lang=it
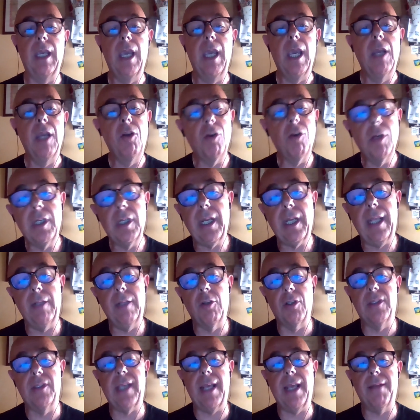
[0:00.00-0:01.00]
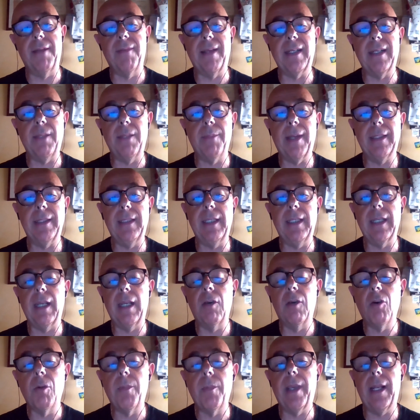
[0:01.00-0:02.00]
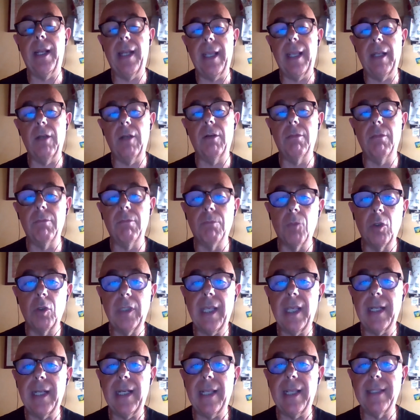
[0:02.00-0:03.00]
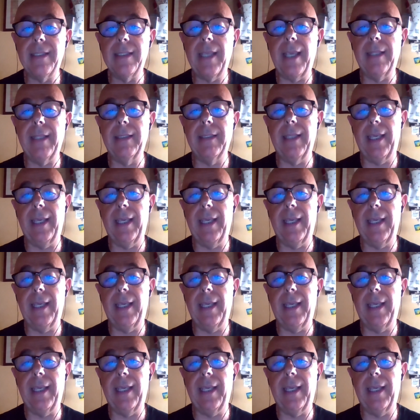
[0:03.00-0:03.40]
Non credo serva ribadire come le moderne aziende,